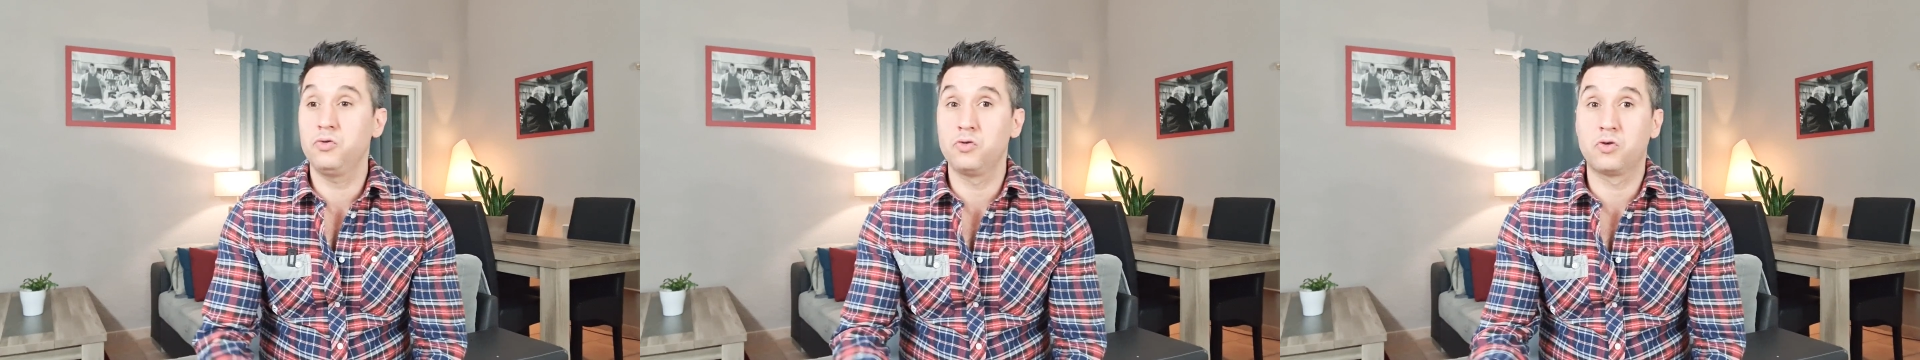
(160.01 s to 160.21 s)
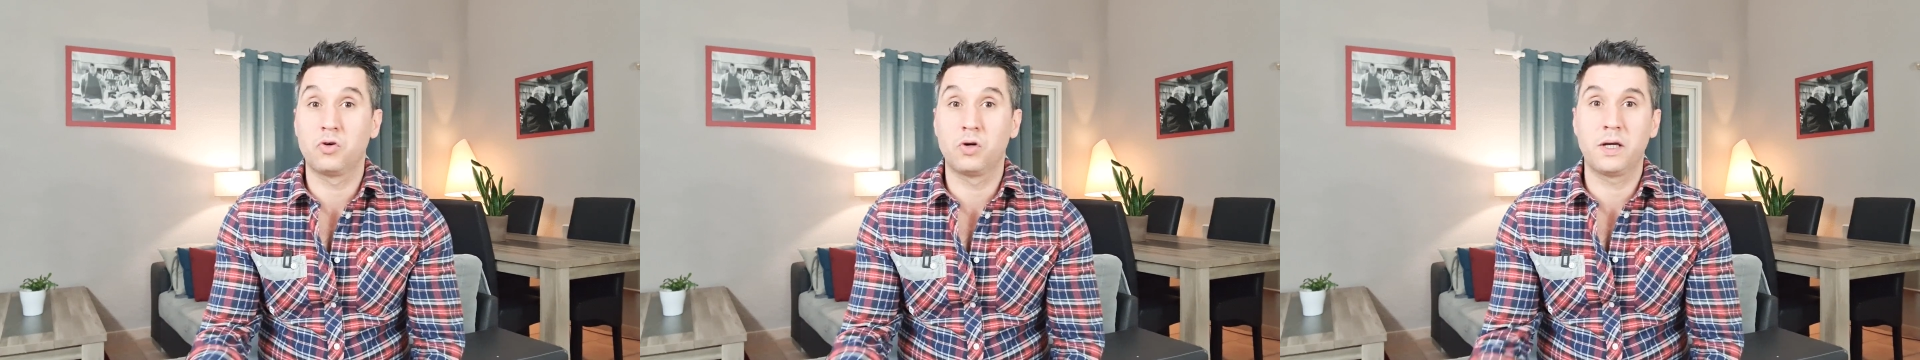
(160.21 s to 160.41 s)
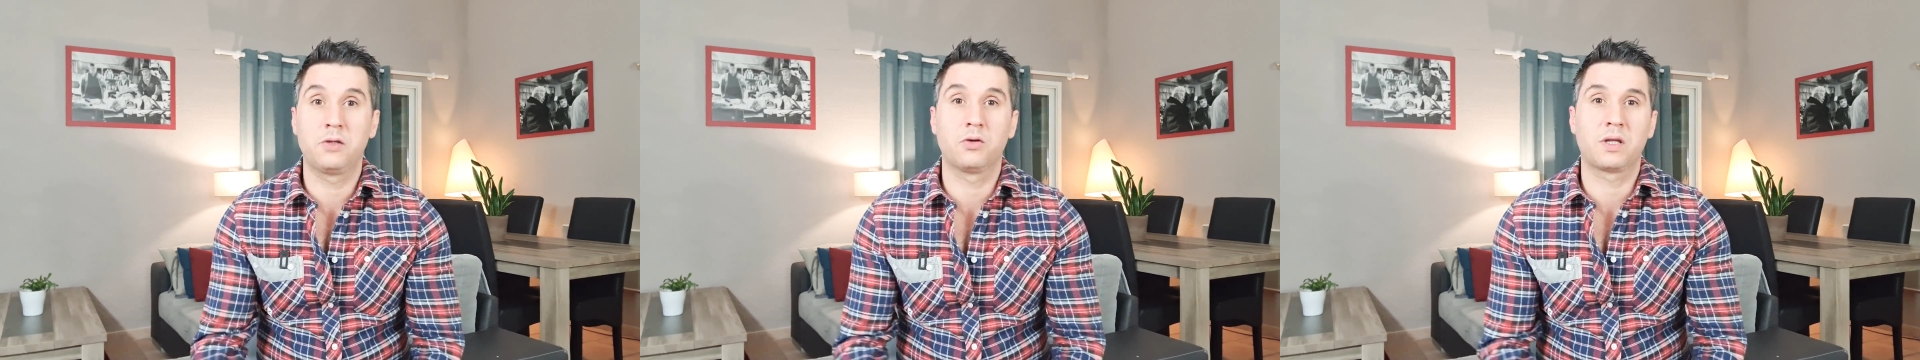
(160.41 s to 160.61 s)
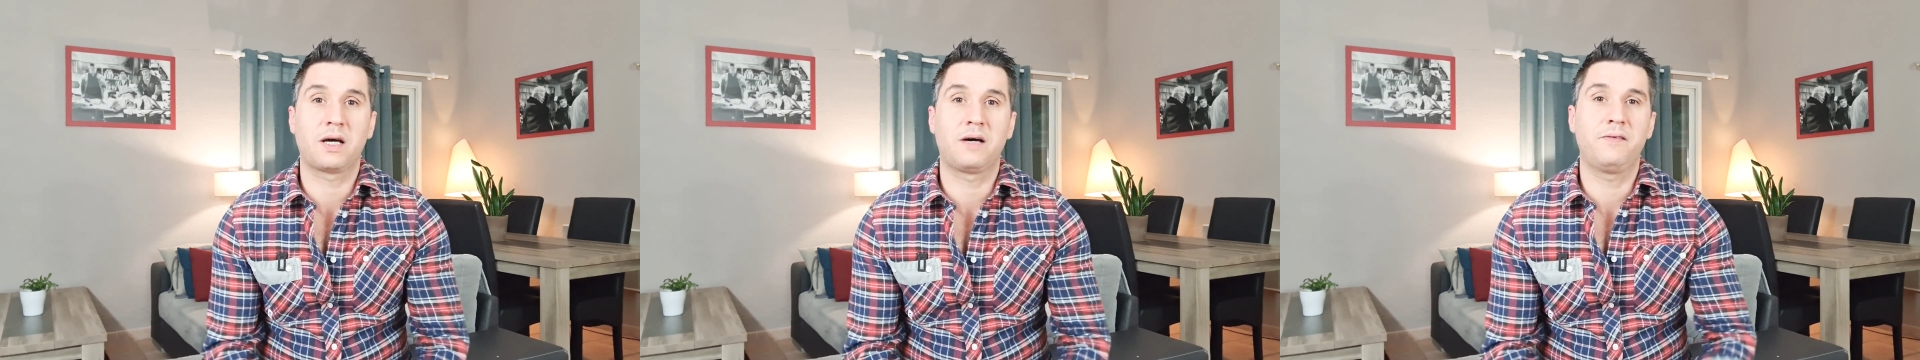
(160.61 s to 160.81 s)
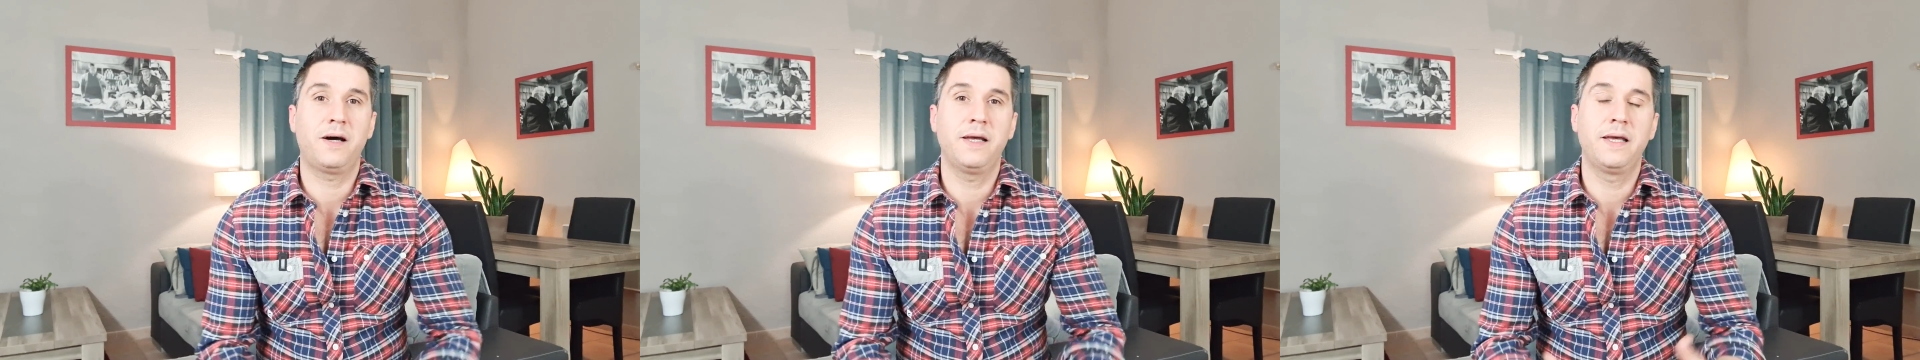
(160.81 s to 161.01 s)
une collègue de
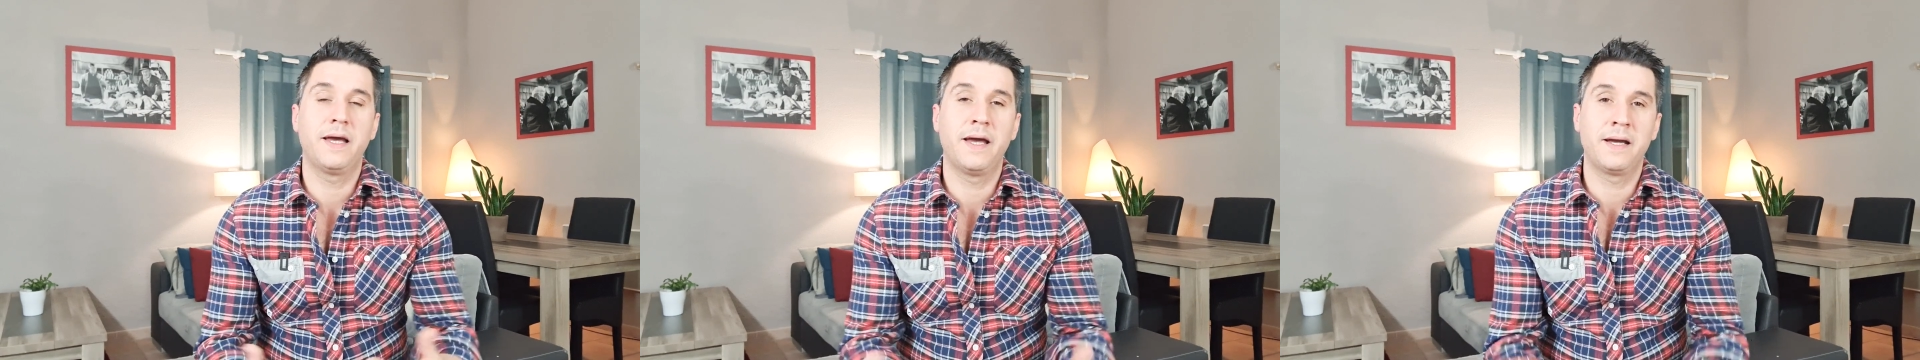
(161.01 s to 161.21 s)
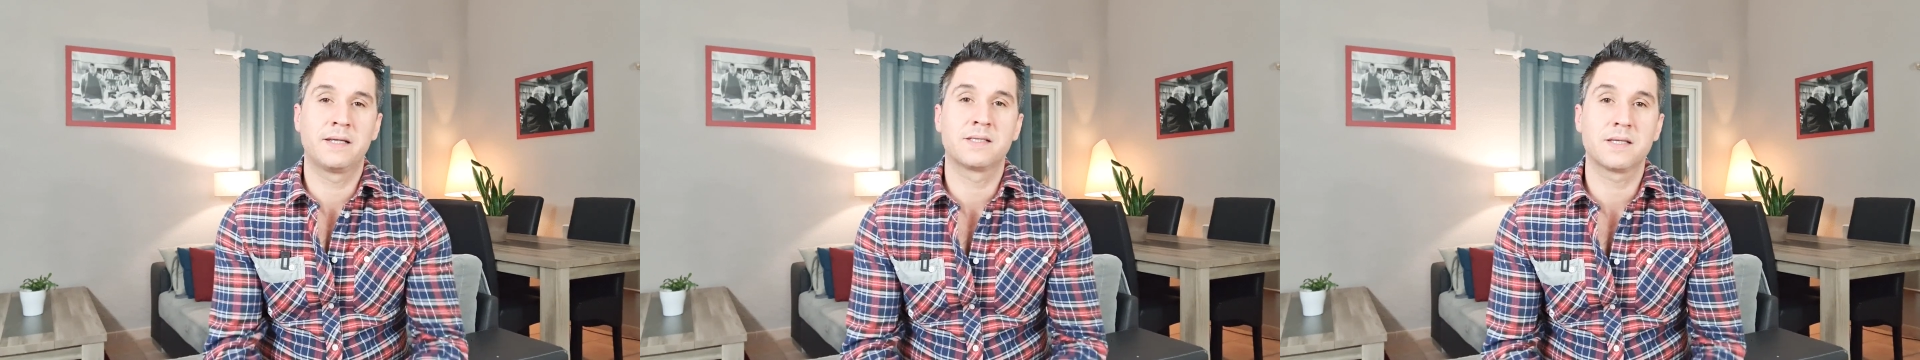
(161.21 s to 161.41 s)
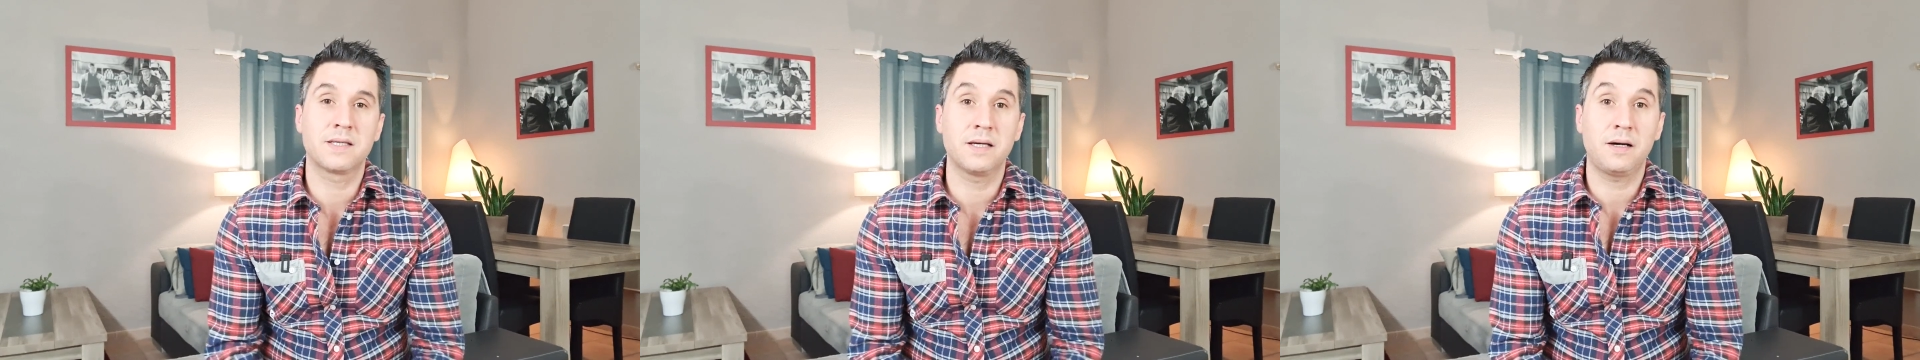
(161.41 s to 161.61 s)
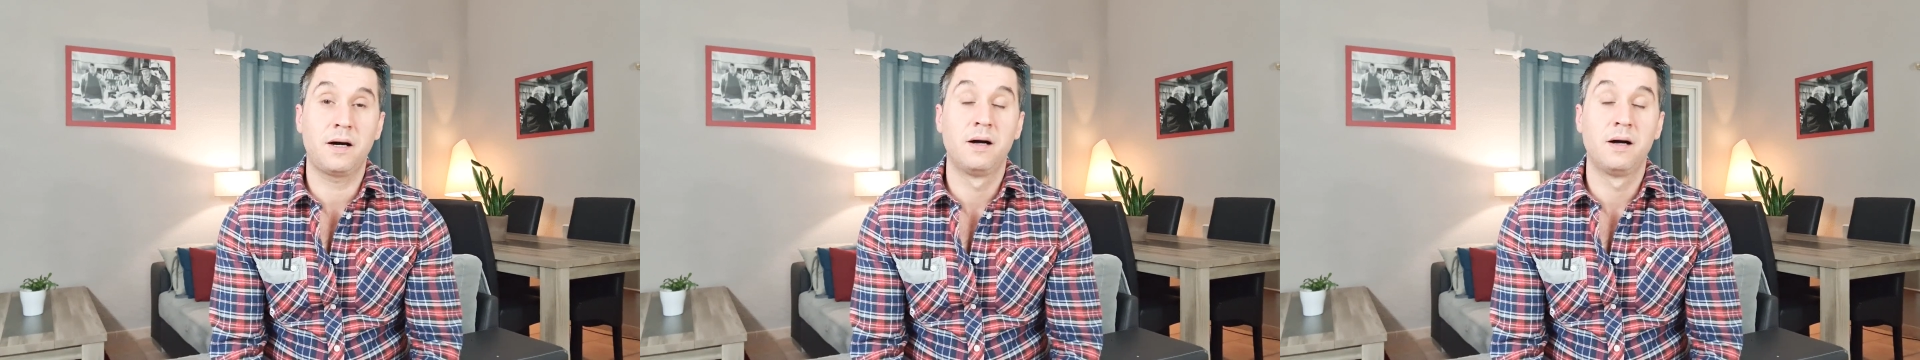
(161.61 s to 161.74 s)
travail, etc.